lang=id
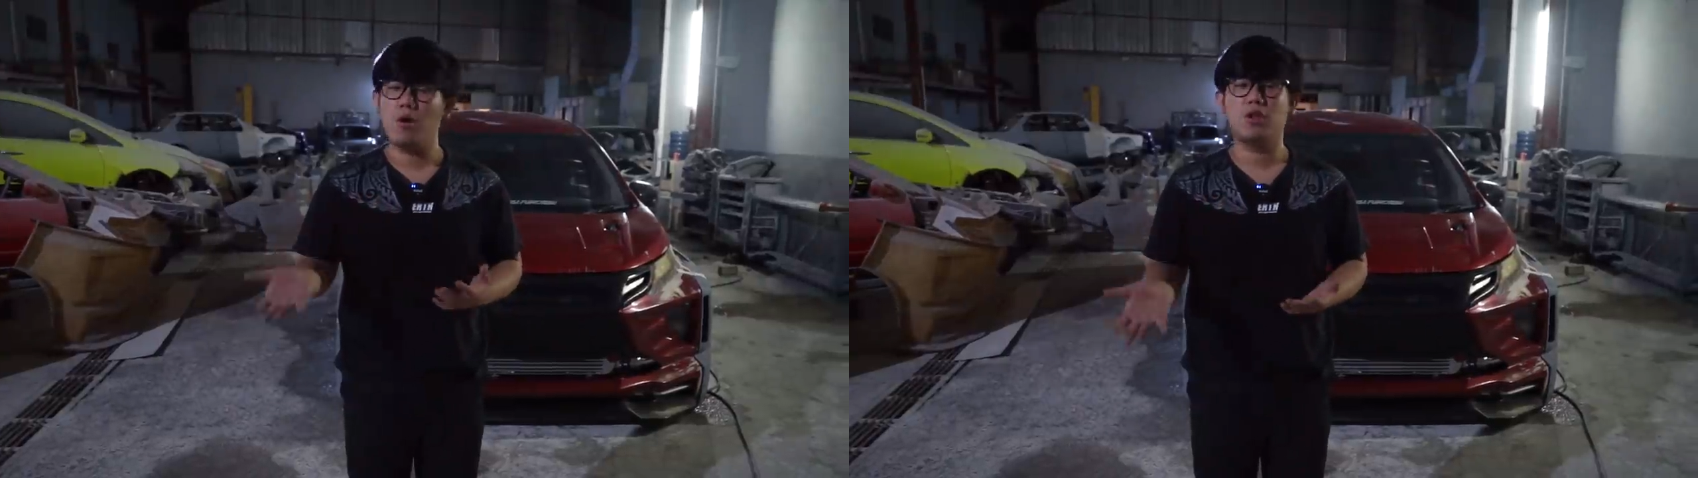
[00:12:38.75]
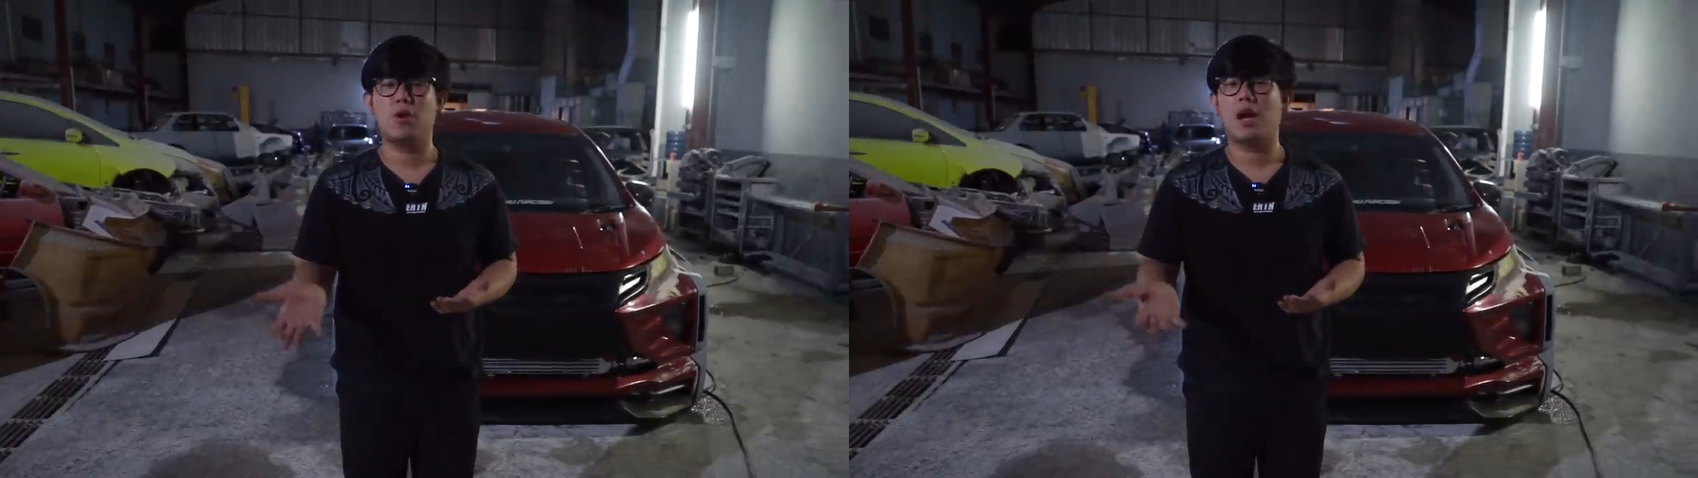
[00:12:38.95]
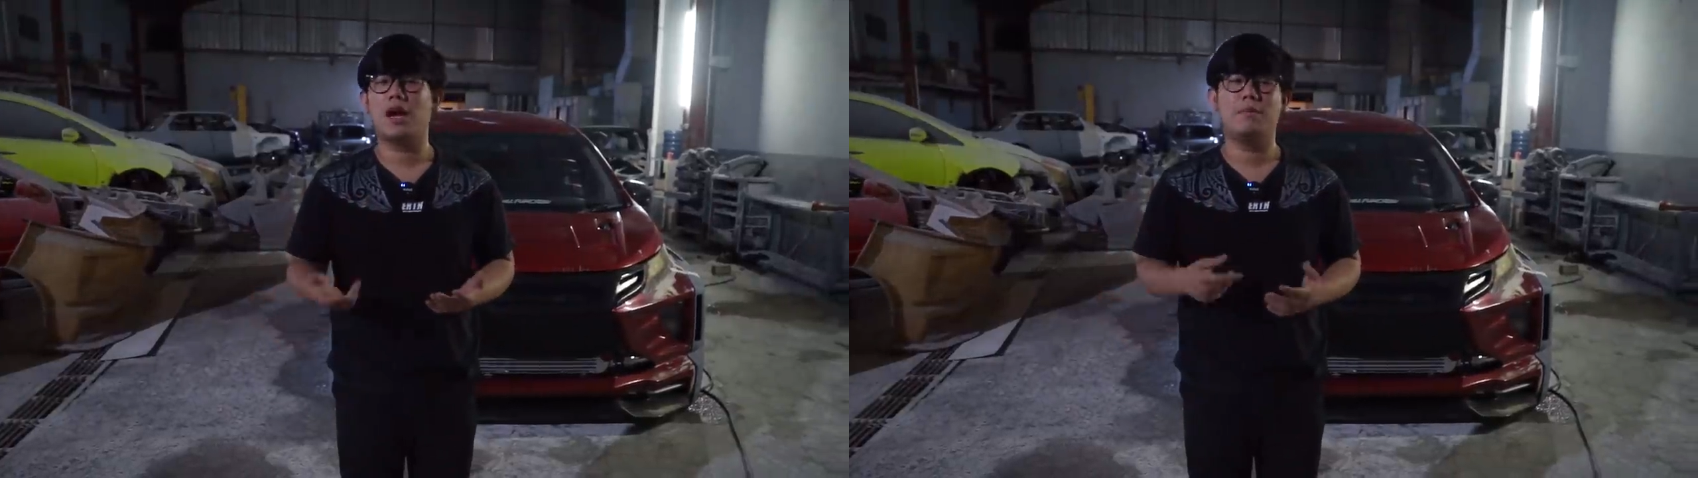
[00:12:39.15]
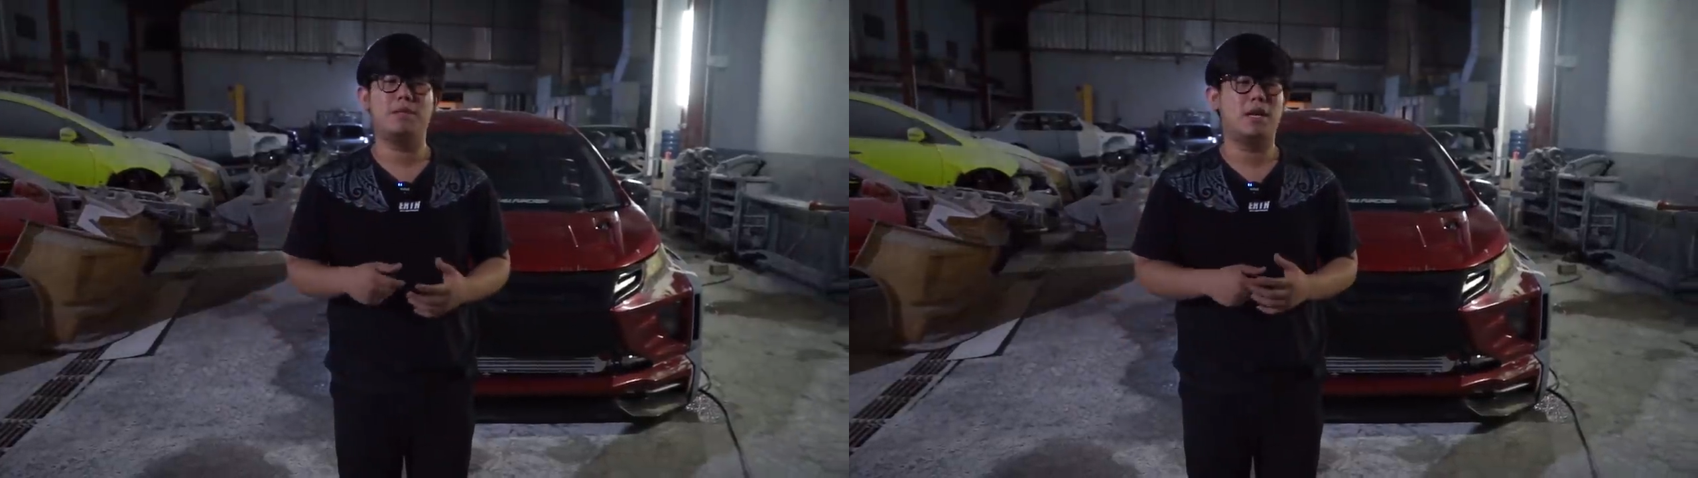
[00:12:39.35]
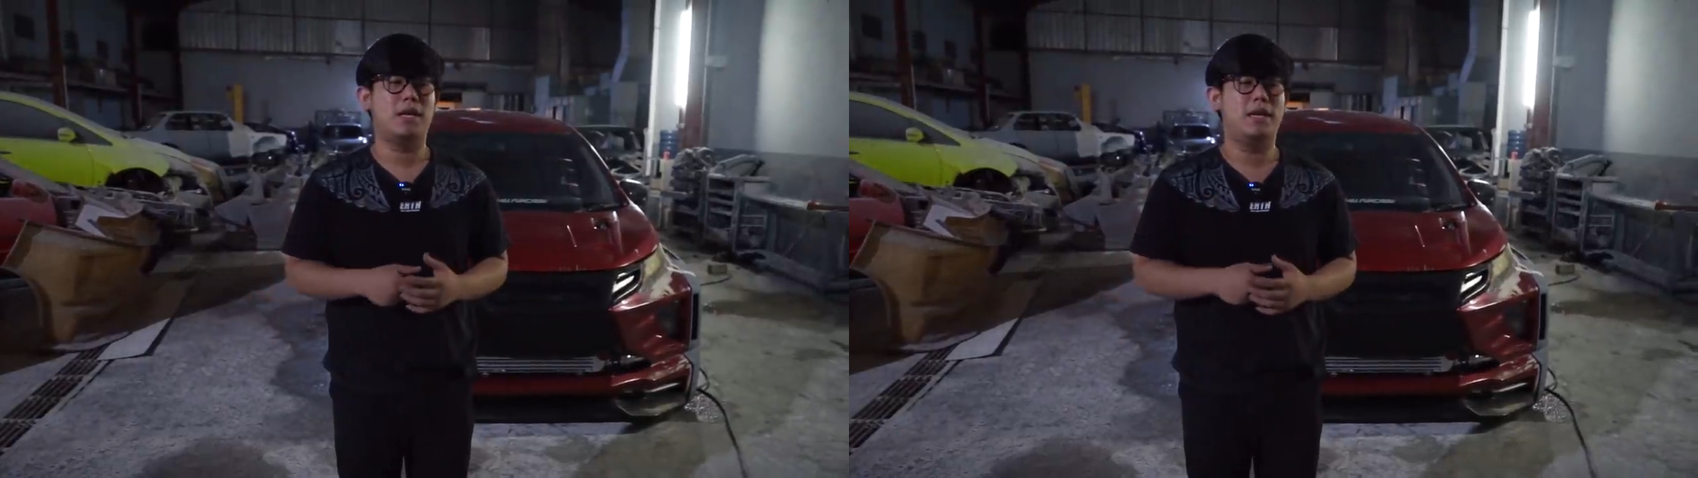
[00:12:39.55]
motor, kalian
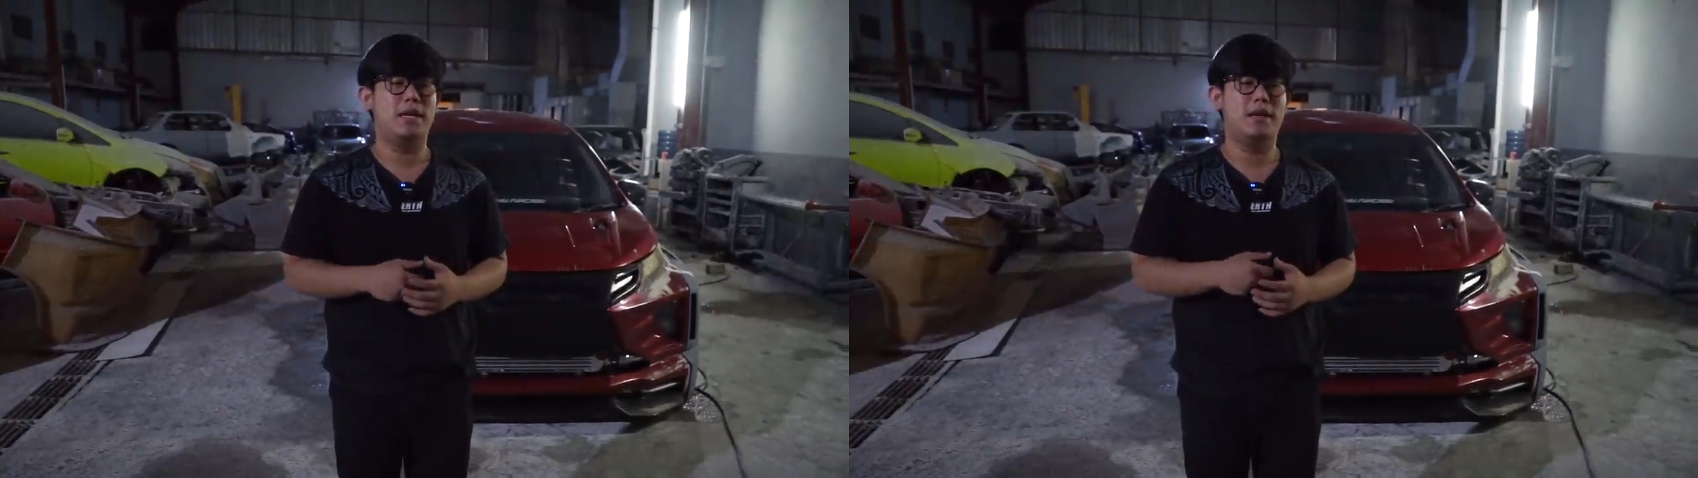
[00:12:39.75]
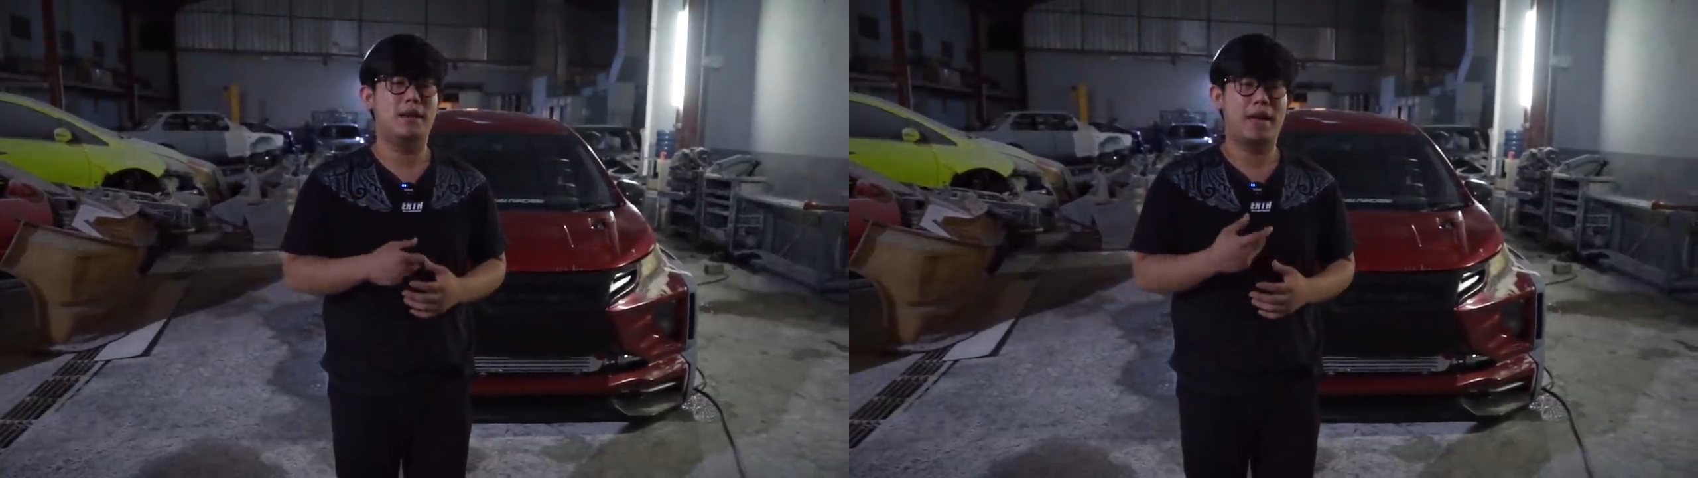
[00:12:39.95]
bisa di